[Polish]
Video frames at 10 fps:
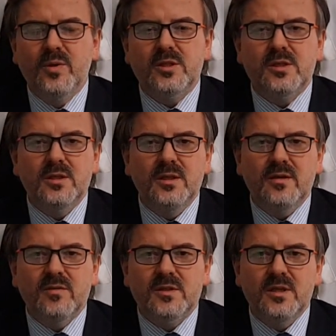Pierwszy i
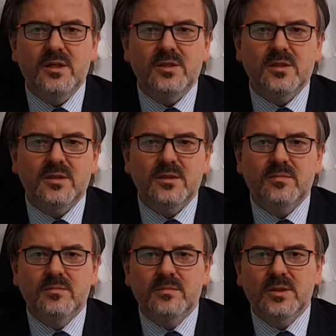
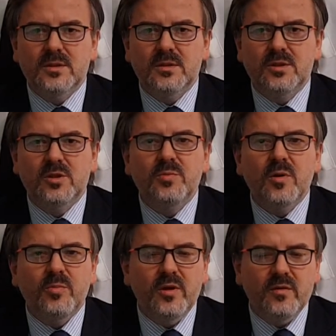najważniejszy i
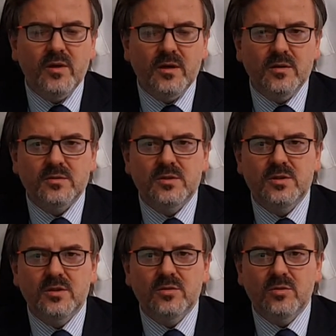szybko
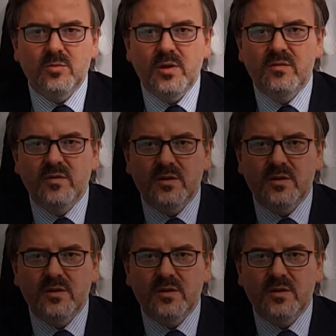pojawiający się to rumień